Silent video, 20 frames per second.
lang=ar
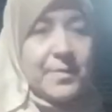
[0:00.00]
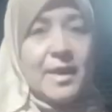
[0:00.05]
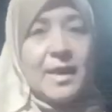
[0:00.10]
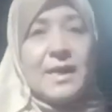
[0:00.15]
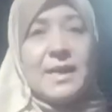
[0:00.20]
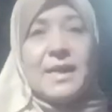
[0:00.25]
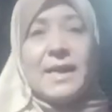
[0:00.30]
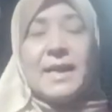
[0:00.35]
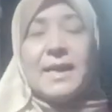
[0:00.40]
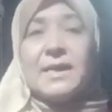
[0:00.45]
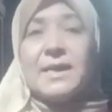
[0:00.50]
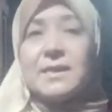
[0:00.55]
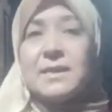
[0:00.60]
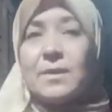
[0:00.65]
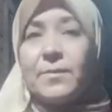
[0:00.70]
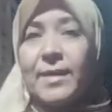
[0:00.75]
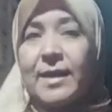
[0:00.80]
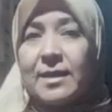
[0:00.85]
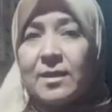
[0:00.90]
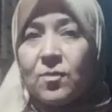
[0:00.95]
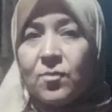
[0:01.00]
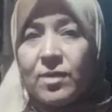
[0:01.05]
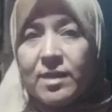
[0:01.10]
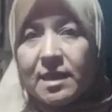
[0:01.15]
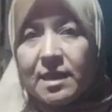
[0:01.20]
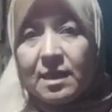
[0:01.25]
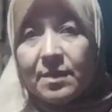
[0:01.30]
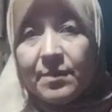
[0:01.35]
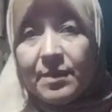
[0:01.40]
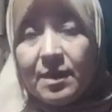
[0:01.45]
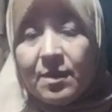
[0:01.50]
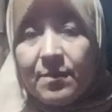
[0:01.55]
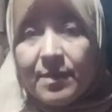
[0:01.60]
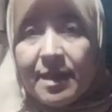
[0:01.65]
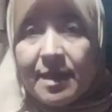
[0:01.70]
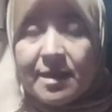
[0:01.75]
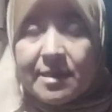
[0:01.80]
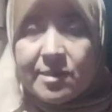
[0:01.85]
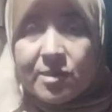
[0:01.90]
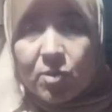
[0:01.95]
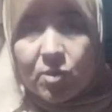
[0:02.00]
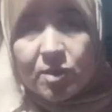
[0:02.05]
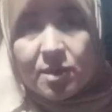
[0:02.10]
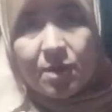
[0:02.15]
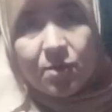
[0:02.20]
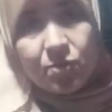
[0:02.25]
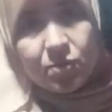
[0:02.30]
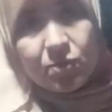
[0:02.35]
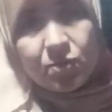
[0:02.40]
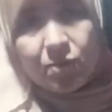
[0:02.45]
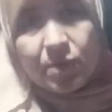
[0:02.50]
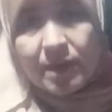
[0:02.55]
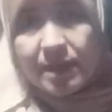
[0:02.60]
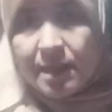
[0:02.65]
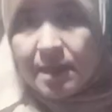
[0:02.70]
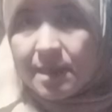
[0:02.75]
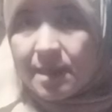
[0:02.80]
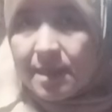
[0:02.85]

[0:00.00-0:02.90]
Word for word: لا هي طبعا اوعي تجيبي لي ميه سخنه وتقولي